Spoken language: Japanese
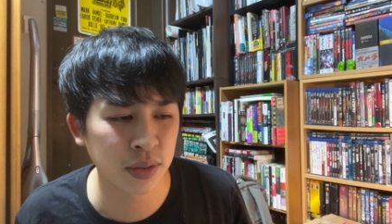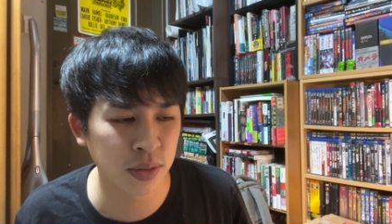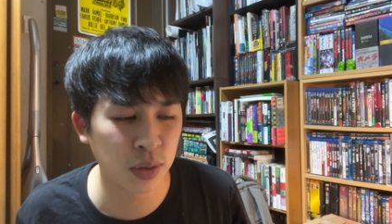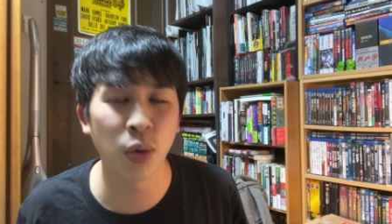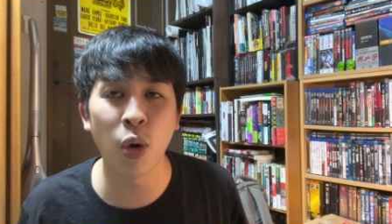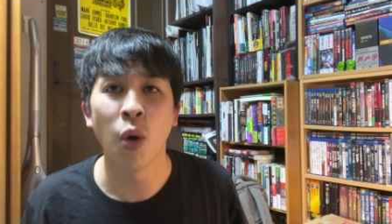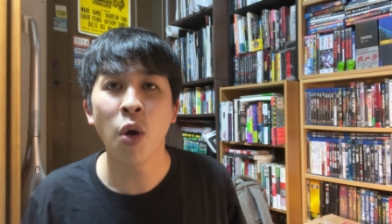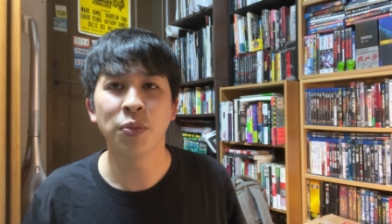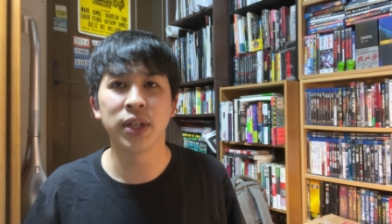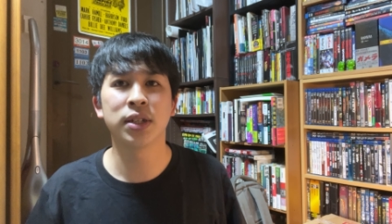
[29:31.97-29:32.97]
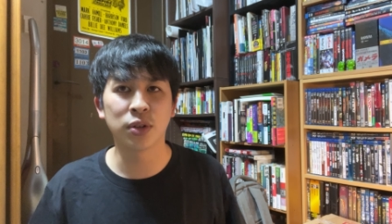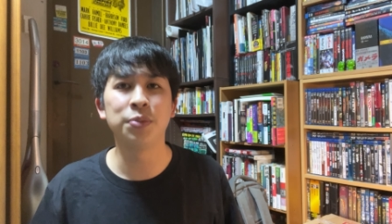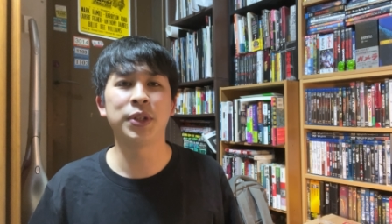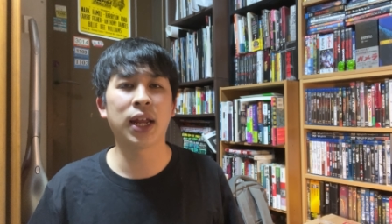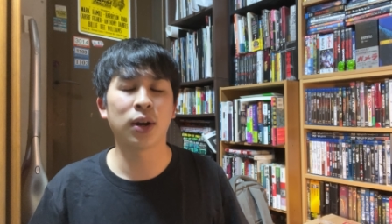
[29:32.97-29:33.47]
のオンにする
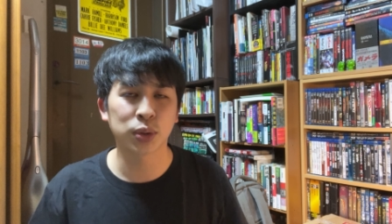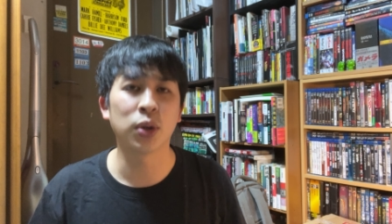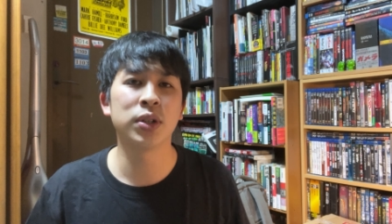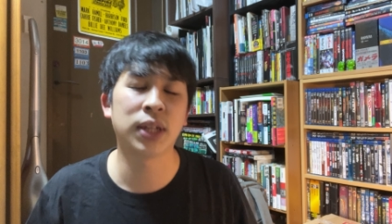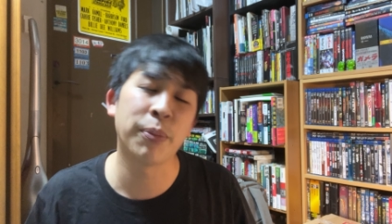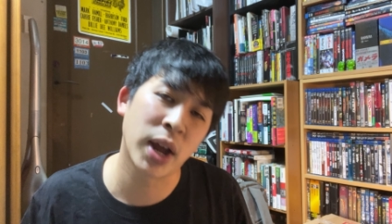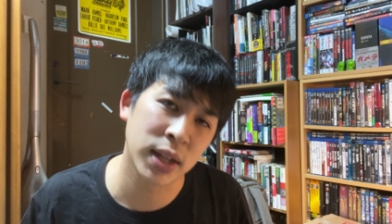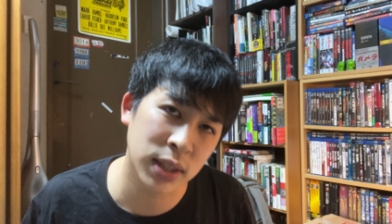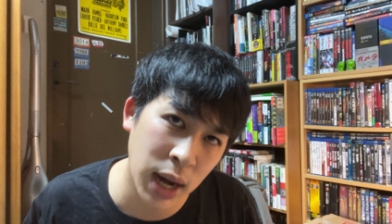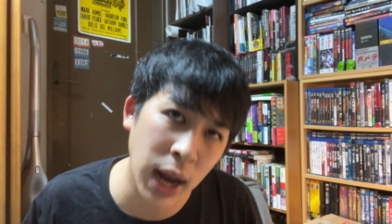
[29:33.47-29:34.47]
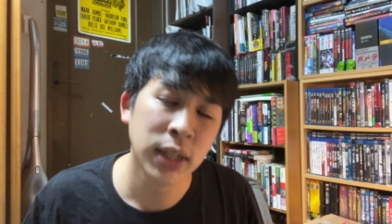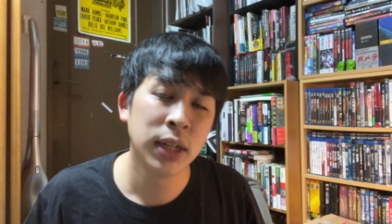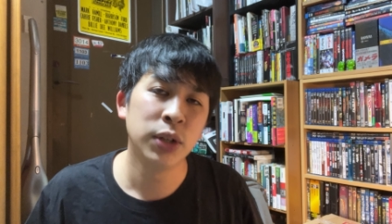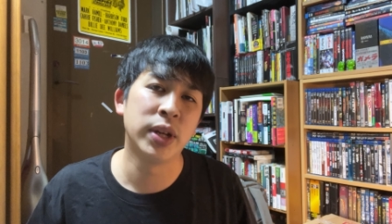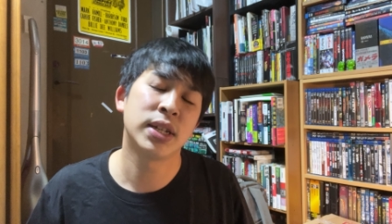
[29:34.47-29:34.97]
みたいなことしてもらったら
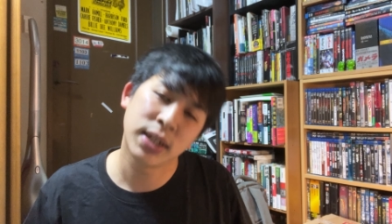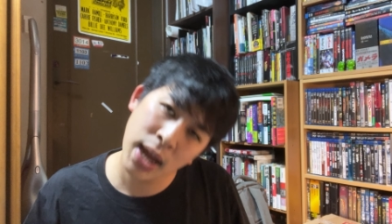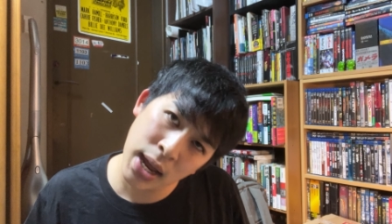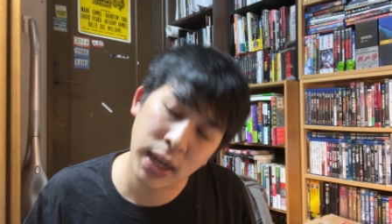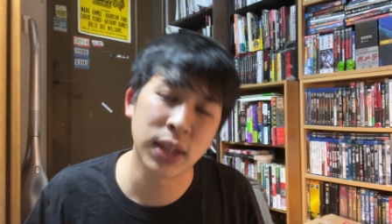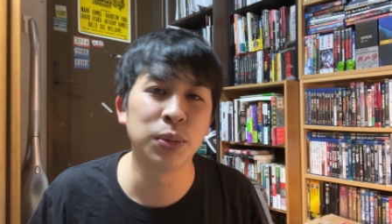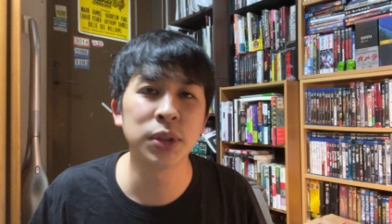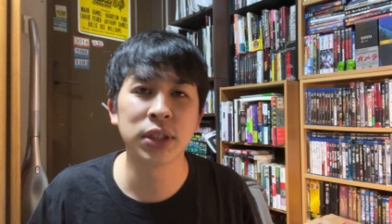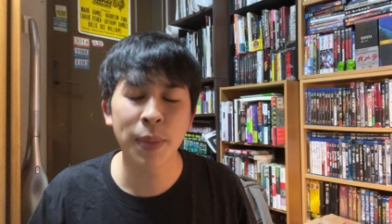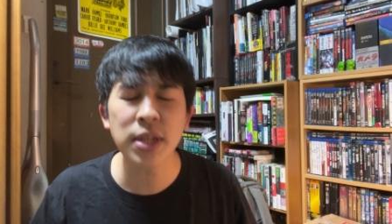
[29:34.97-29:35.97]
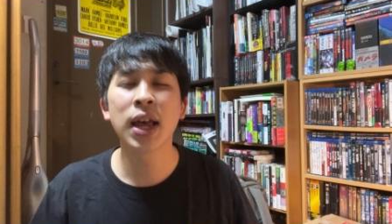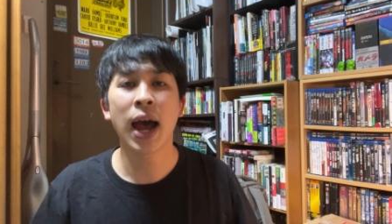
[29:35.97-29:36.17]
嬉しいな、なんて思ってます。